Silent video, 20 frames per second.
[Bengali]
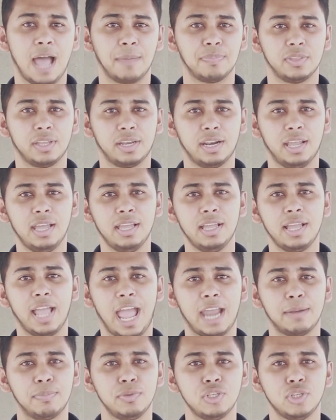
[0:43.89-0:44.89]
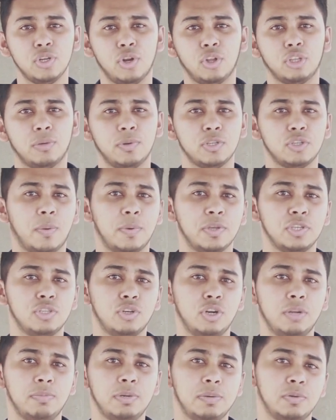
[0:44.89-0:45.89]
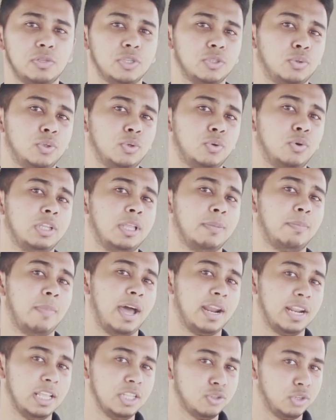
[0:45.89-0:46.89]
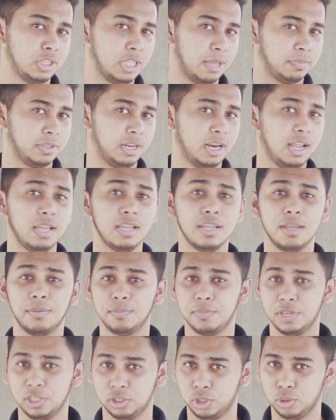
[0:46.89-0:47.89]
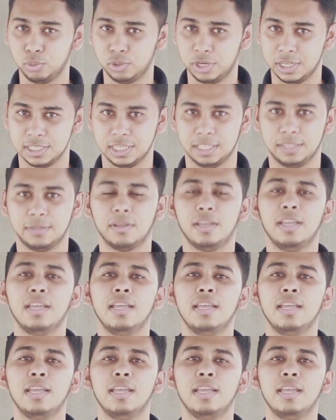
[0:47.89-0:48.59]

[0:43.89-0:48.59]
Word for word: আপনারা অ্যাডমিশন অথবা জবের জন্য প্রিপারেশন শুরু করতে পারেন যদি আপনারা মেজরে উঠে যান